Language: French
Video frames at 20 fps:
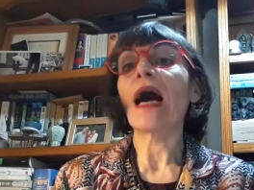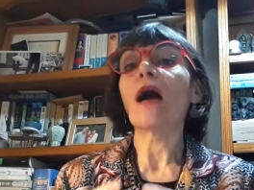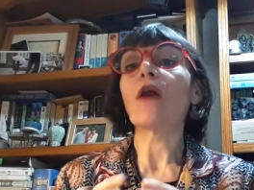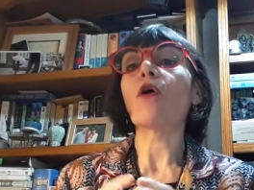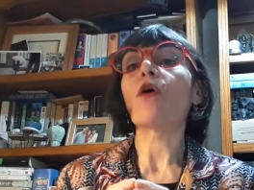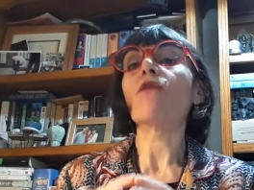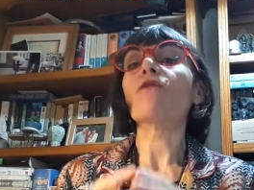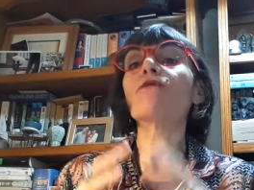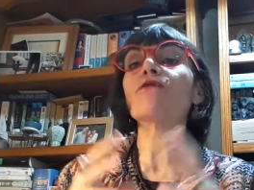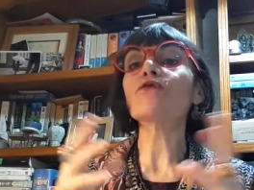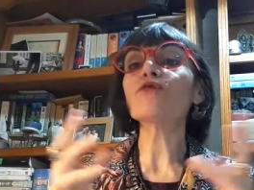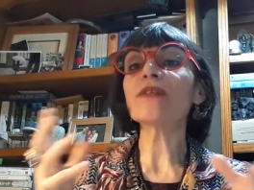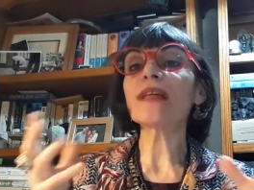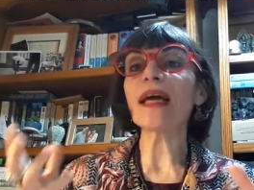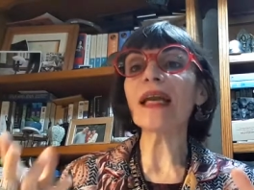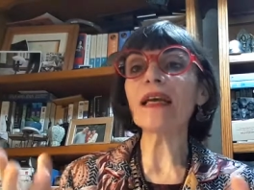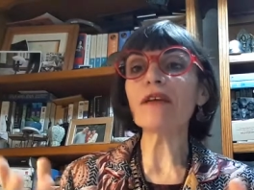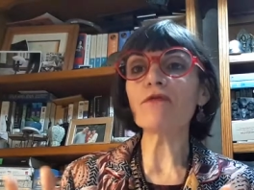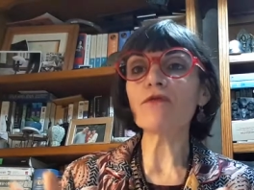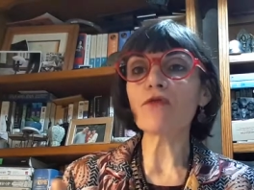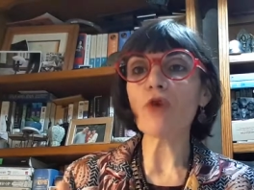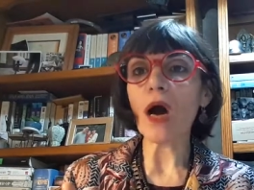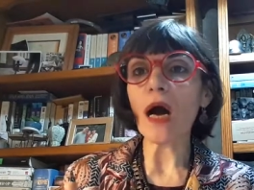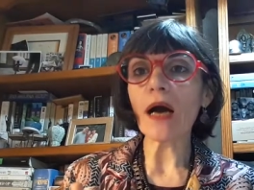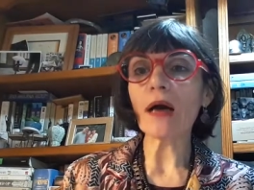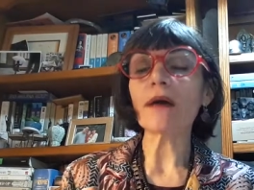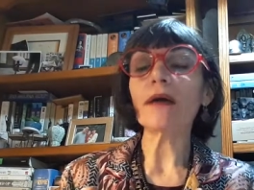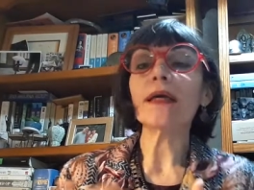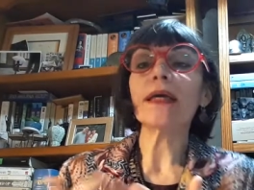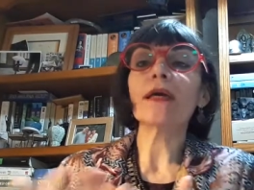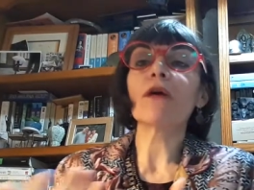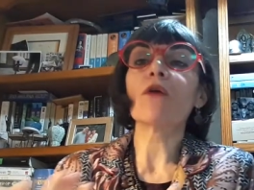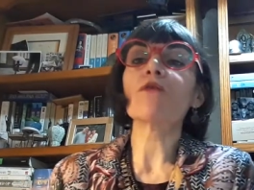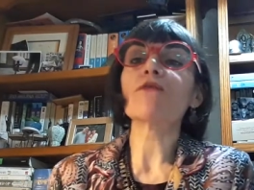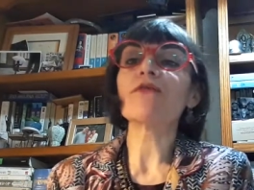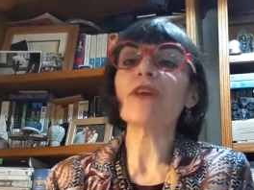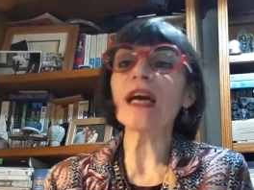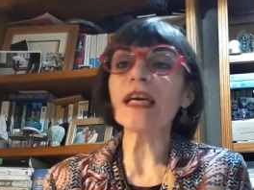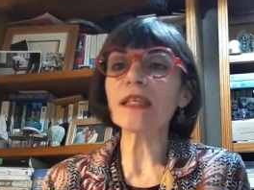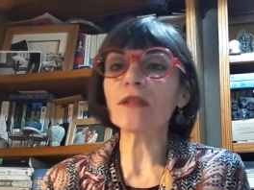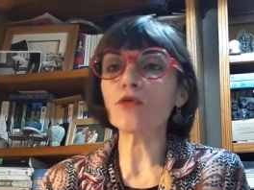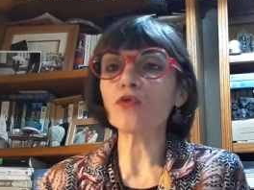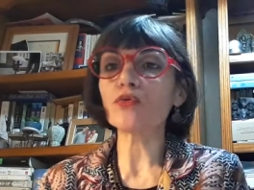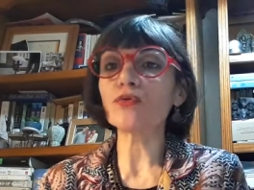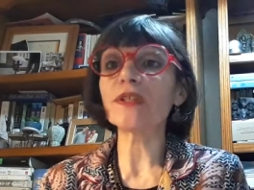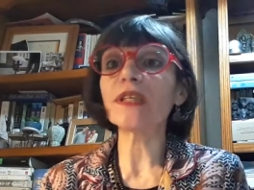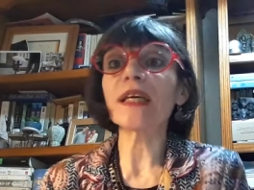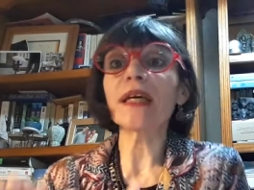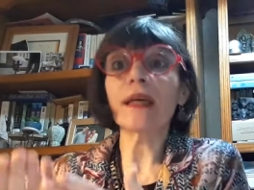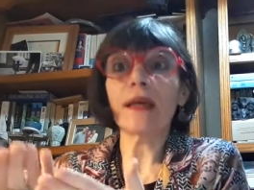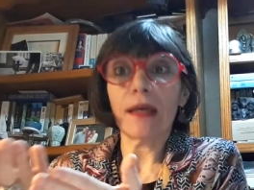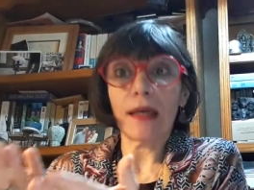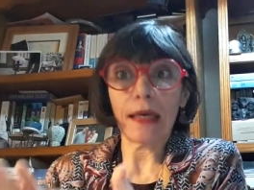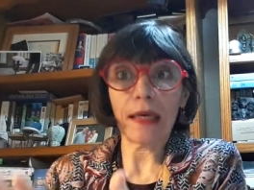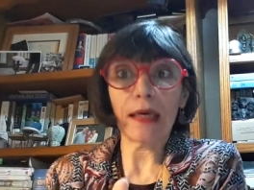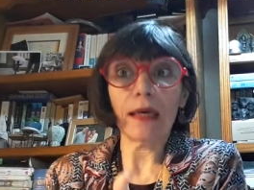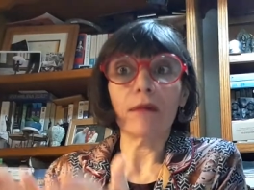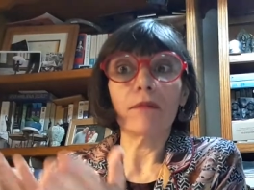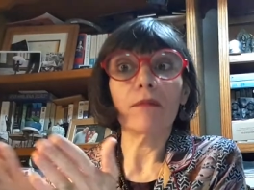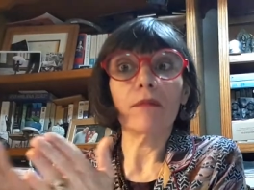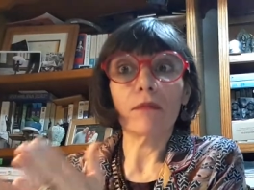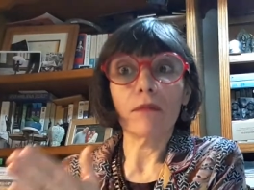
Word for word: Alors vous allez voir et on va étudier et